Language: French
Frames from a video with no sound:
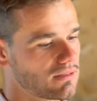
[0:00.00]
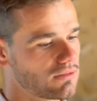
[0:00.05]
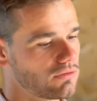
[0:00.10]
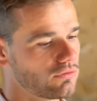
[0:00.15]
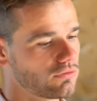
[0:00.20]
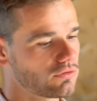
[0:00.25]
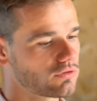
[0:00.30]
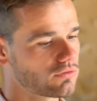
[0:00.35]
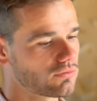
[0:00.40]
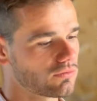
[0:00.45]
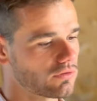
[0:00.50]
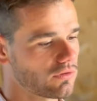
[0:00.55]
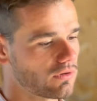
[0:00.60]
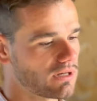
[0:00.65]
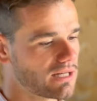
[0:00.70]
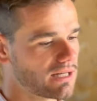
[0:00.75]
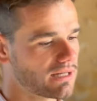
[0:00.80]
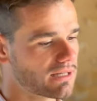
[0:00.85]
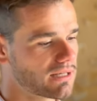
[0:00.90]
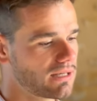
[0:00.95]
notion dans
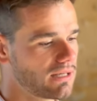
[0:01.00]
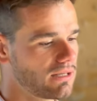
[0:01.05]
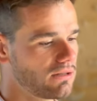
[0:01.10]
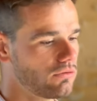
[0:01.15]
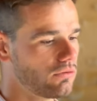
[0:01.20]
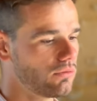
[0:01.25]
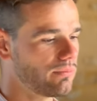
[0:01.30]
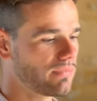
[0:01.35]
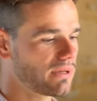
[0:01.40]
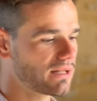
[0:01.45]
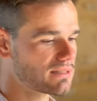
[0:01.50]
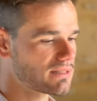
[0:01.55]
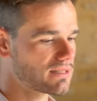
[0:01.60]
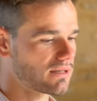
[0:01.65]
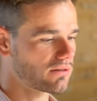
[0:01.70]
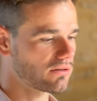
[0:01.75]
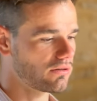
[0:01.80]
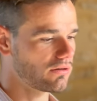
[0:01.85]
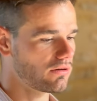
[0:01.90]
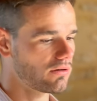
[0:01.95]
l'arché de
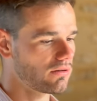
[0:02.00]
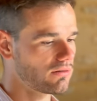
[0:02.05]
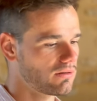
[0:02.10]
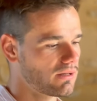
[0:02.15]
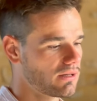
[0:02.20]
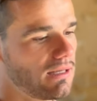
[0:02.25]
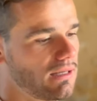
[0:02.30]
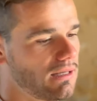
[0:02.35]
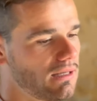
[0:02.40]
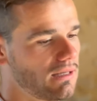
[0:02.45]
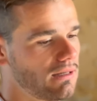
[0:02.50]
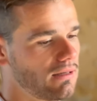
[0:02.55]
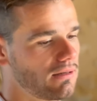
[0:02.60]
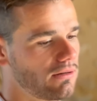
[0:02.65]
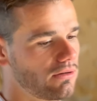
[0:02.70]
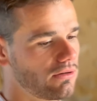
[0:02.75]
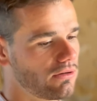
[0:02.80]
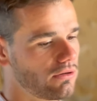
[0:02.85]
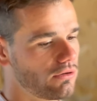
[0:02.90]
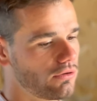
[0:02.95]
maintien d'ordre et
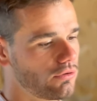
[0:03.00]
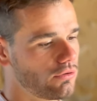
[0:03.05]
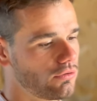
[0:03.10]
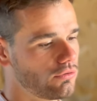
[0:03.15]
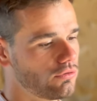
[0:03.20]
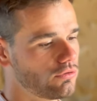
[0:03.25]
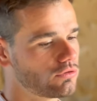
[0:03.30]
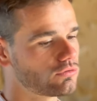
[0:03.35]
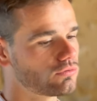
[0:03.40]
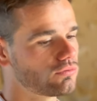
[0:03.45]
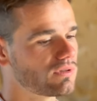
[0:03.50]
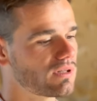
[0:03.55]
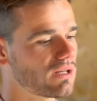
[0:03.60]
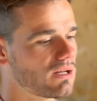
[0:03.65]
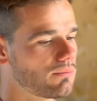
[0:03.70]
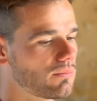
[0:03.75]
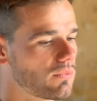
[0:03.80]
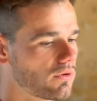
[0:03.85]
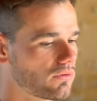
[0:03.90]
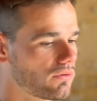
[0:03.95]
de sous
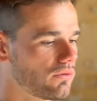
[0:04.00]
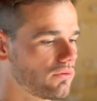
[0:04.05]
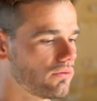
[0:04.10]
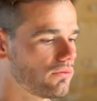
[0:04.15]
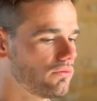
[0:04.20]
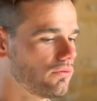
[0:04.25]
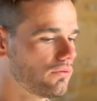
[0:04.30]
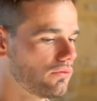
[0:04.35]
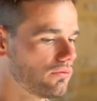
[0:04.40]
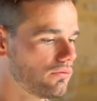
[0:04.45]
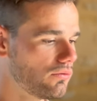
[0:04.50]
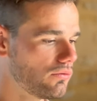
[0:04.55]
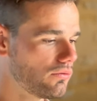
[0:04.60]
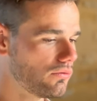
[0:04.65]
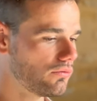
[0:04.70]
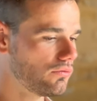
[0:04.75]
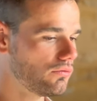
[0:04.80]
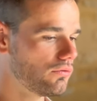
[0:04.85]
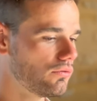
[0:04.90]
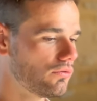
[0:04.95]
de,
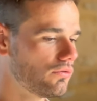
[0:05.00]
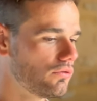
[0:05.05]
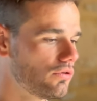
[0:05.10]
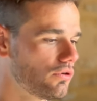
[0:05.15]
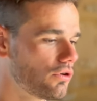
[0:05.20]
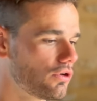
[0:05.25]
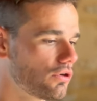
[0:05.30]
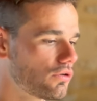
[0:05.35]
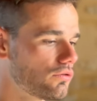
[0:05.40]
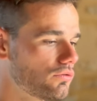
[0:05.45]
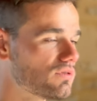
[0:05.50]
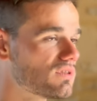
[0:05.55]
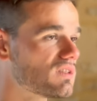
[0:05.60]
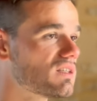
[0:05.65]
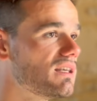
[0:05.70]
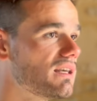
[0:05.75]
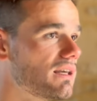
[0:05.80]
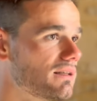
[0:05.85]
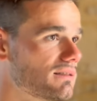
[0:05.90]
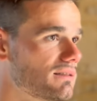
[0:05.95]
de ce
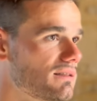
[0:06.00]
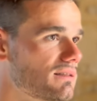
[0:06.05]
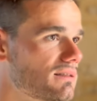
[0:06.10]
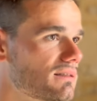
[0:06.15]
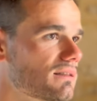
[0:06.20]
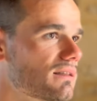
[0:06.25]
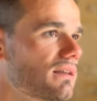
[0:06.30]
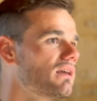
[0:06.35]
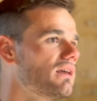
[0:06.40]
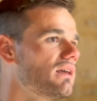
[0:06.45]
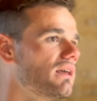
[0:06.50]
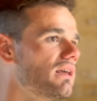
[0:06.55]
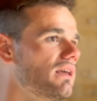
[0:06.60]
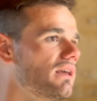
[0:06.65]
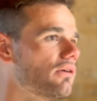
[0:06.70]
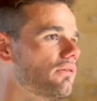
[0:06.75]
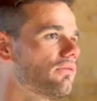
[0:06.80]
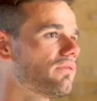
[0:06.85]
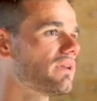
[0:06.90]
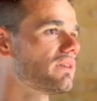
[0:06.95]
qui existe,
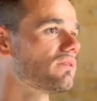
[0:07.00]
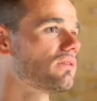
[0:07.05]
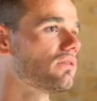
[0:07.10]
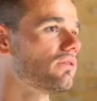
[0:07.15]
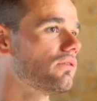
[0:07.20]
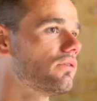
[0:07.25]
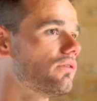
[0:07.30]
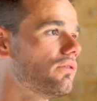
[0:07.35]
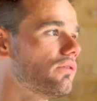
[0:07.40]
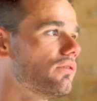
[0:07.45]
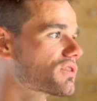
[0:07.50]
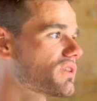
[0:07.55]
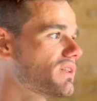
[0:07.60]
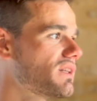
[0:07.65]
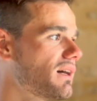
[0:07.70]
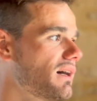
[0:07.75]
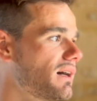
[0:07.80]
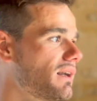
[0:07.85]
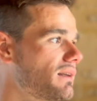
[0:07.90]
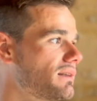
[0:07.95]
et en fait, euh, en
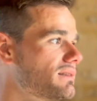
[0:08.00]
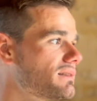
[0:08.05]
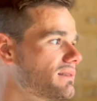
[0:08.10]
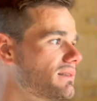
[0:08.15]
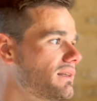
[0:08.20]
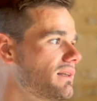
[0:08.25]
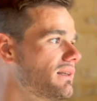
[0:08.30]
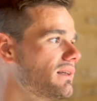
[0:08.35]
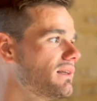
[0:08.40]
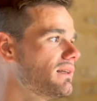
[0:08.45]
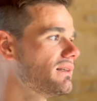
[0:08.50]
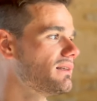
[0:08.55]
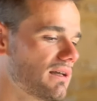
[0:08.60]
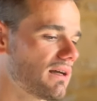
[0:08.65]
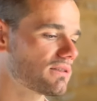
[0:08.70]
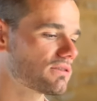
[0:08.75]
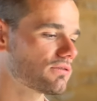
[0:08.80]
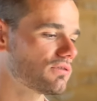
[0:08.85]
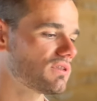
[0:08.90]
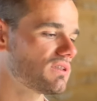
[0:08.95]
général, c'est
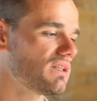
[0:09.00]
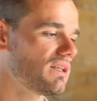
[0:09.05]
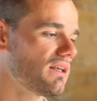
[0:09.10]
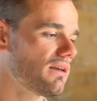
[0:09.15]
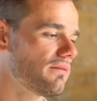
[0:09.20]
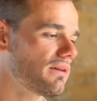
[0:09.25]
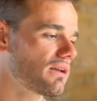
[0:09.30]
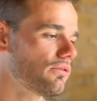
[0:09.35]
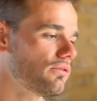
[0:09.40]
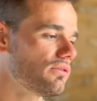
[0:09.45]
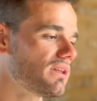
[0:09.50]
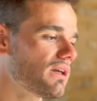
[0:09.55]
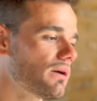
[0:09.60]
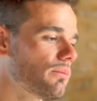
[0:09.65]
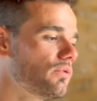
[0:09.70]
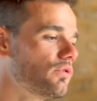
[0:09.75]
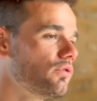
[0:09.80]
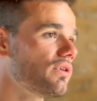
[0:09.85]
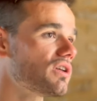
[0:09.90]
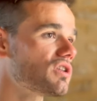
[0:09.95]
associé avec le
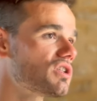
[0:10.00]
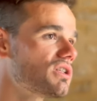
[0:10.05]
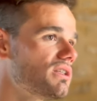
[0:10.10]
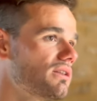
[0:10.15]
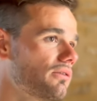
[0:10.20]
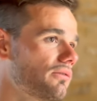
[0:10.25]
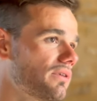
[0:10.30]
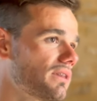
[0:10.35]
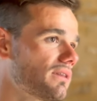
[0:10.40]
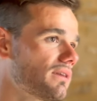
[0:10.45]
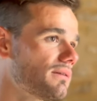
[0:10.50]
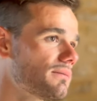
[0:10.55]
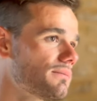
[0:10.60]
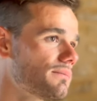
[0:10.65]
terme d'origine en fait. Hein.